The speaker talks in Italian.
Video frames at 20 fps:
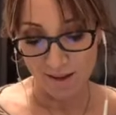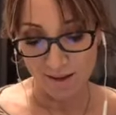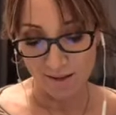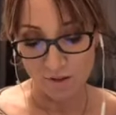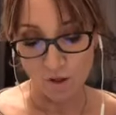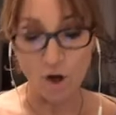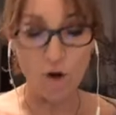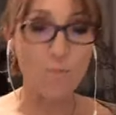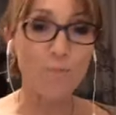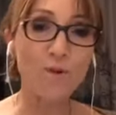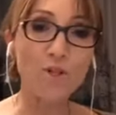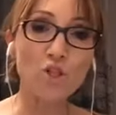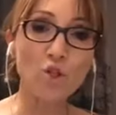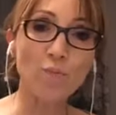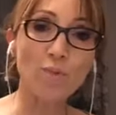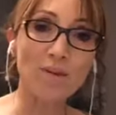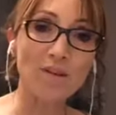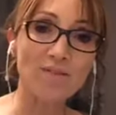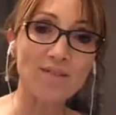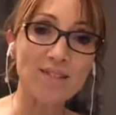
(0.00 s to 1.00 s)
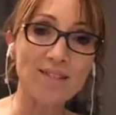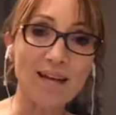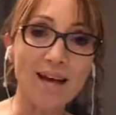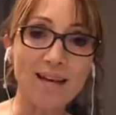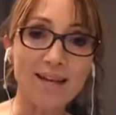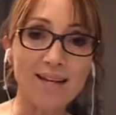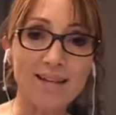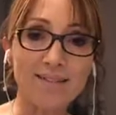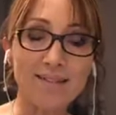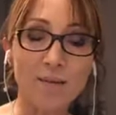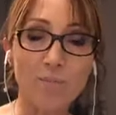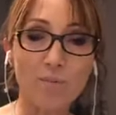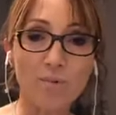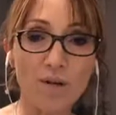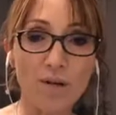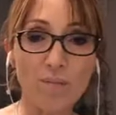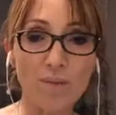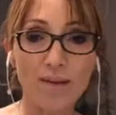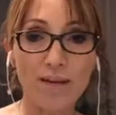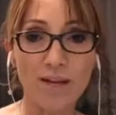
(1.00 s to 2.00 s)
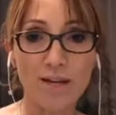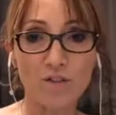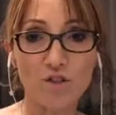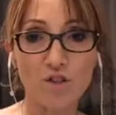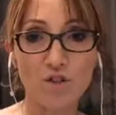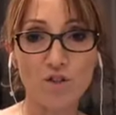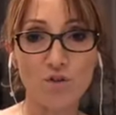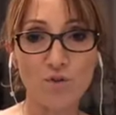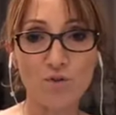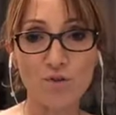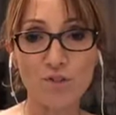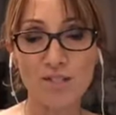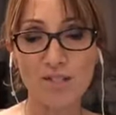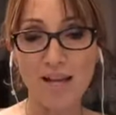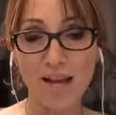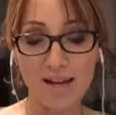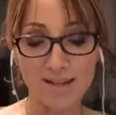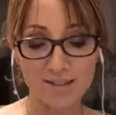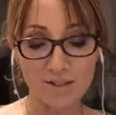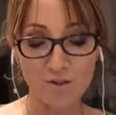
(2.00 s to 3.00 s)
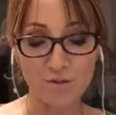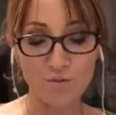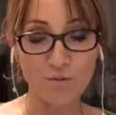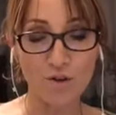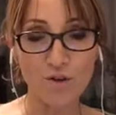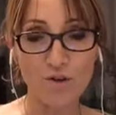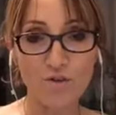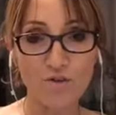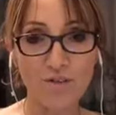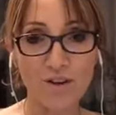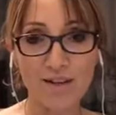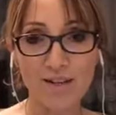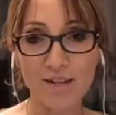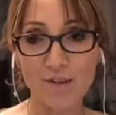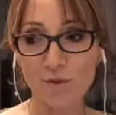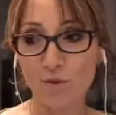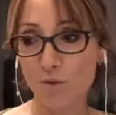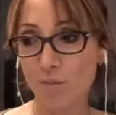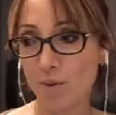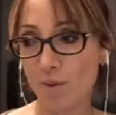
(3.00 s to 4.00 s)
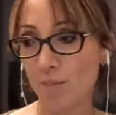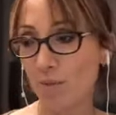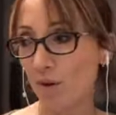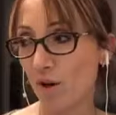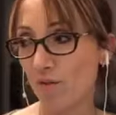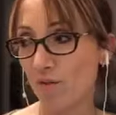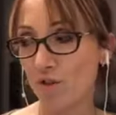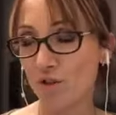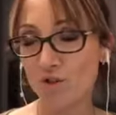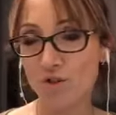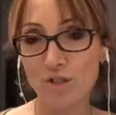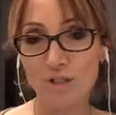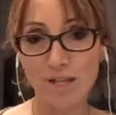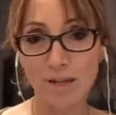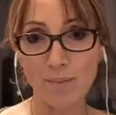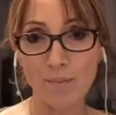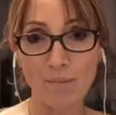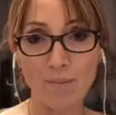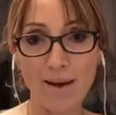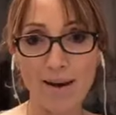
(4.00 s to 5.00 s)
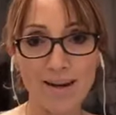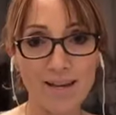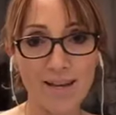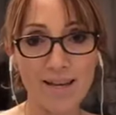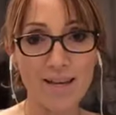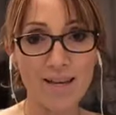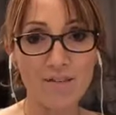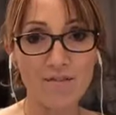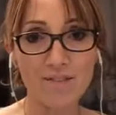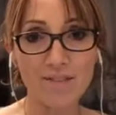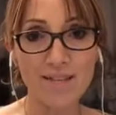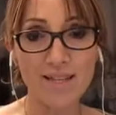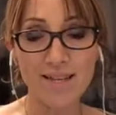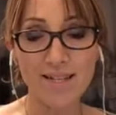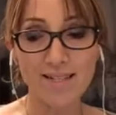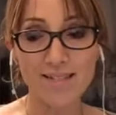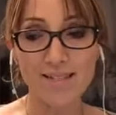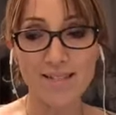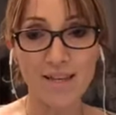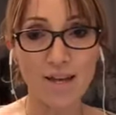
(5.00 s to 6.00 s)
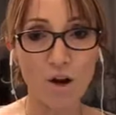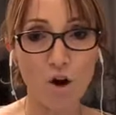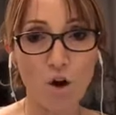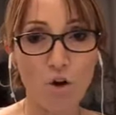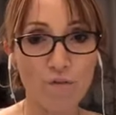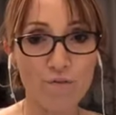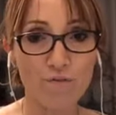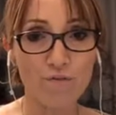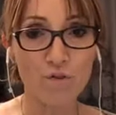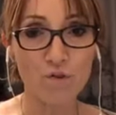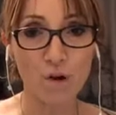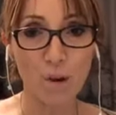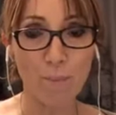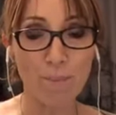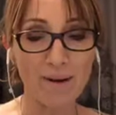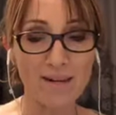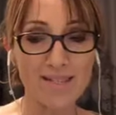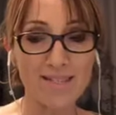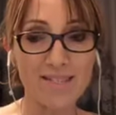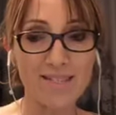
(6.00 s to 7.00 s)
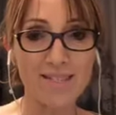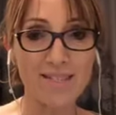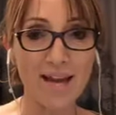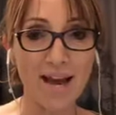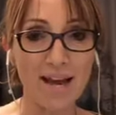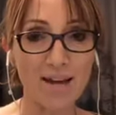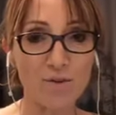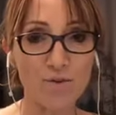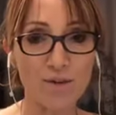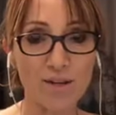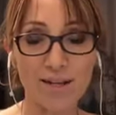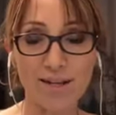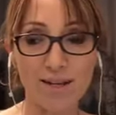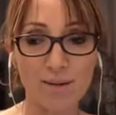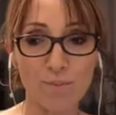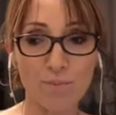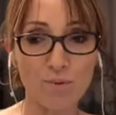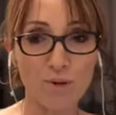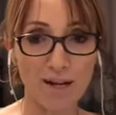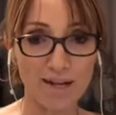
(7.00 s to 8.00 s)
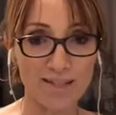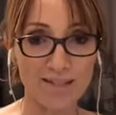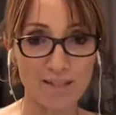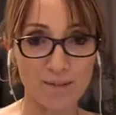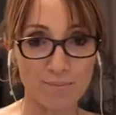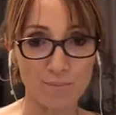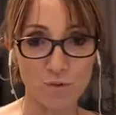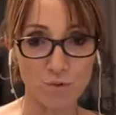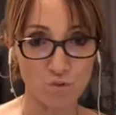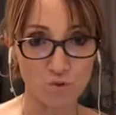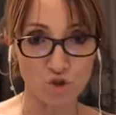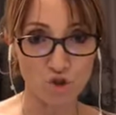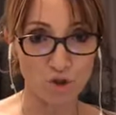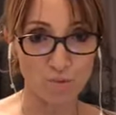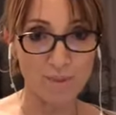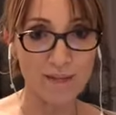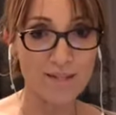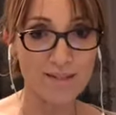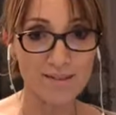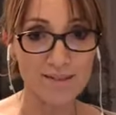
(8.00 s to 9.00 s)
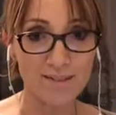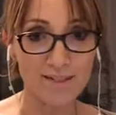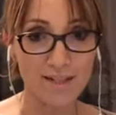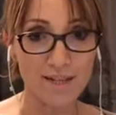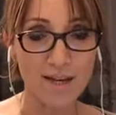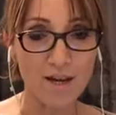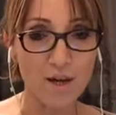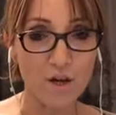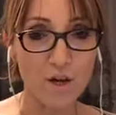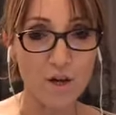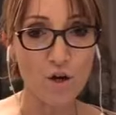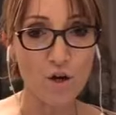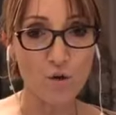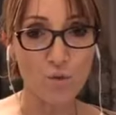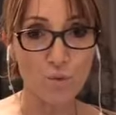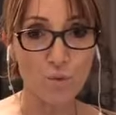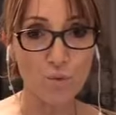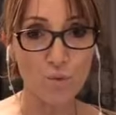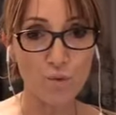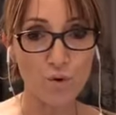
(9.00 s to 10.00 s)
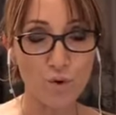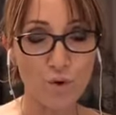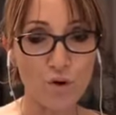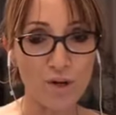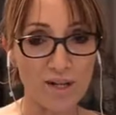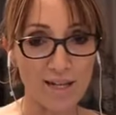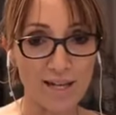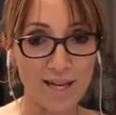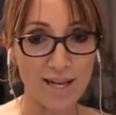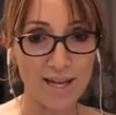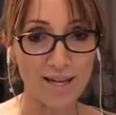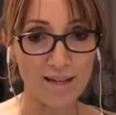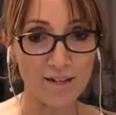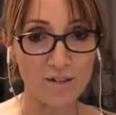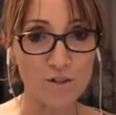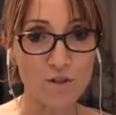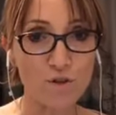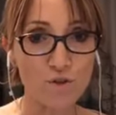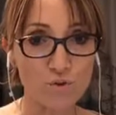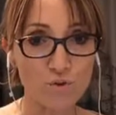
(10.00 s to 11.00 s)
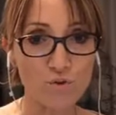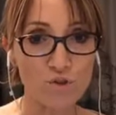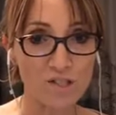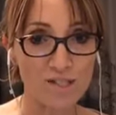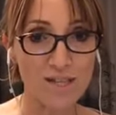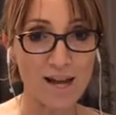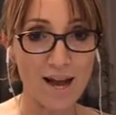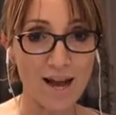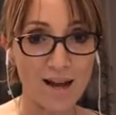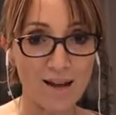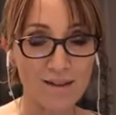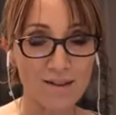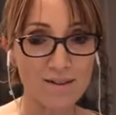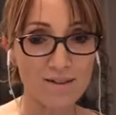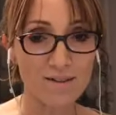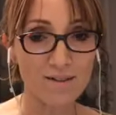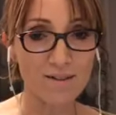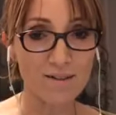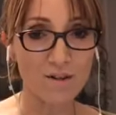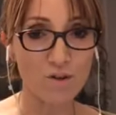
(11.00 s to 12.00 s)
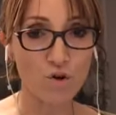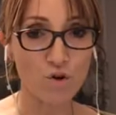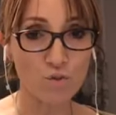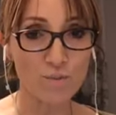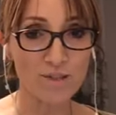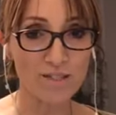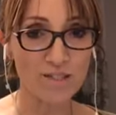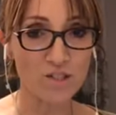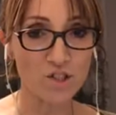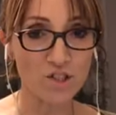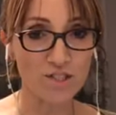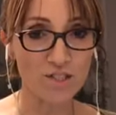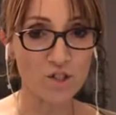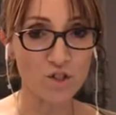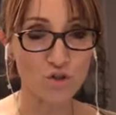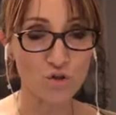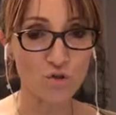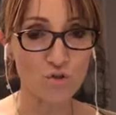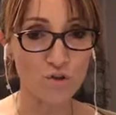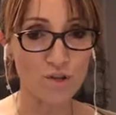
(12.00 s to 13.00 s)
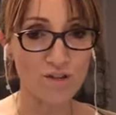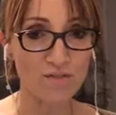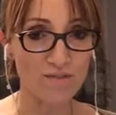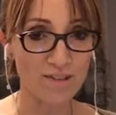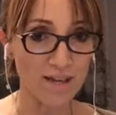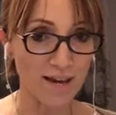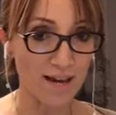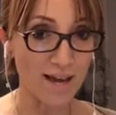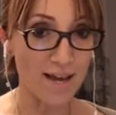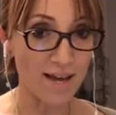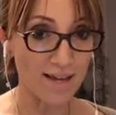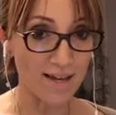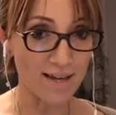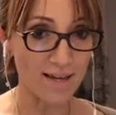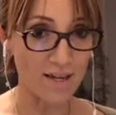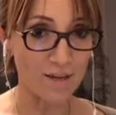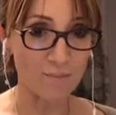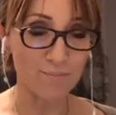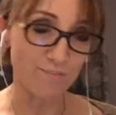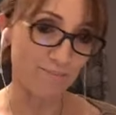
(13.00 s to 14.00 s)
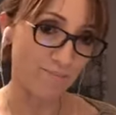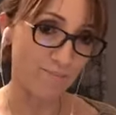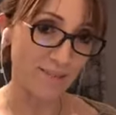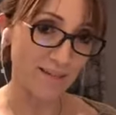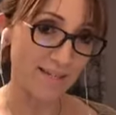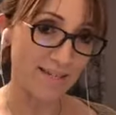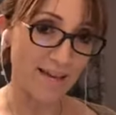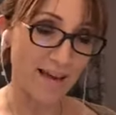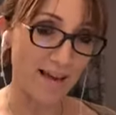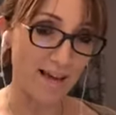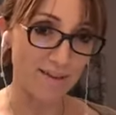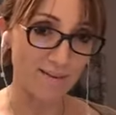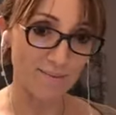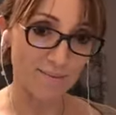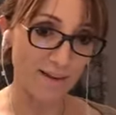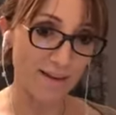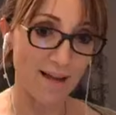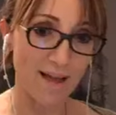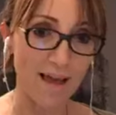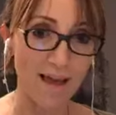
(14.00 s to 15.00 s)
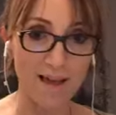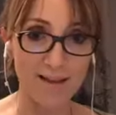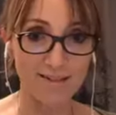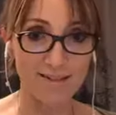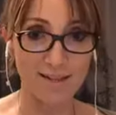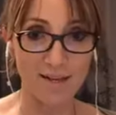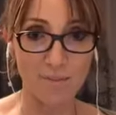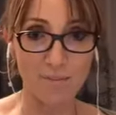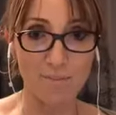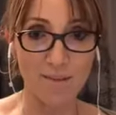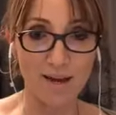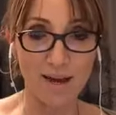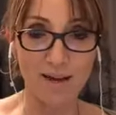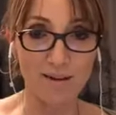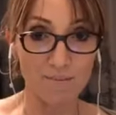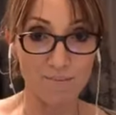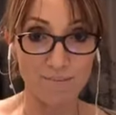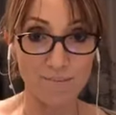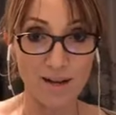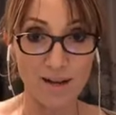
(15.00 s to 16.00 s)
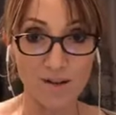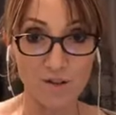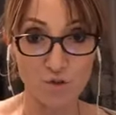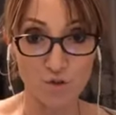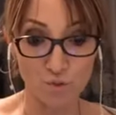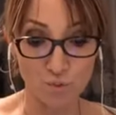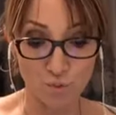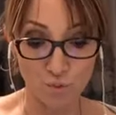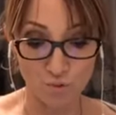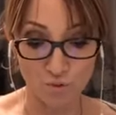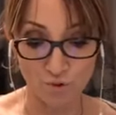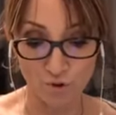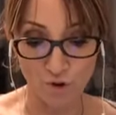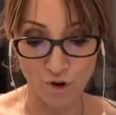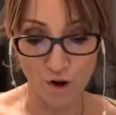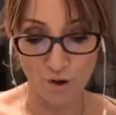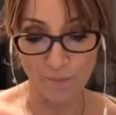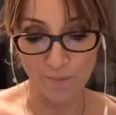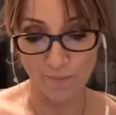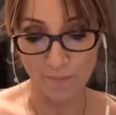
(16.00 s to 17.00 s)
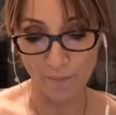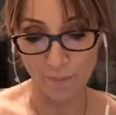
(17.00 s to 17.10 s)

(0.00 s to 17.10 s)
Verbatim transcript: No, questo per evitare altre polemiche che ci sono state, non voglio fare i nomi, però voglio dire, mi pare evidente, ovvio, la palissiano che in ambulanza non ci metti uno che non sa come si gestiscono le vie aeree, perché eh, sarebbe assurdo, no?